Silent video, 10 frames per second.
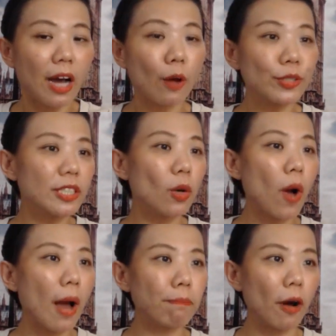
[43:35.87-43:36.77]
เขาซื้อค
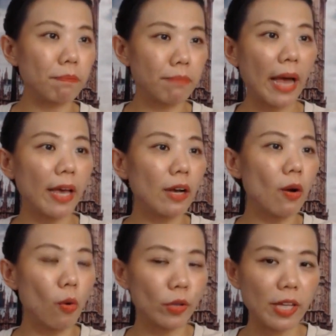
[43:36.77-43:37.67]
วามปลอดภัยให้
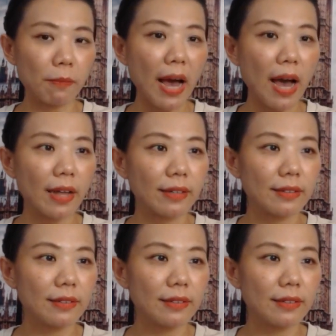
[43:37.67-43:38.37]
กับคนในบ้าน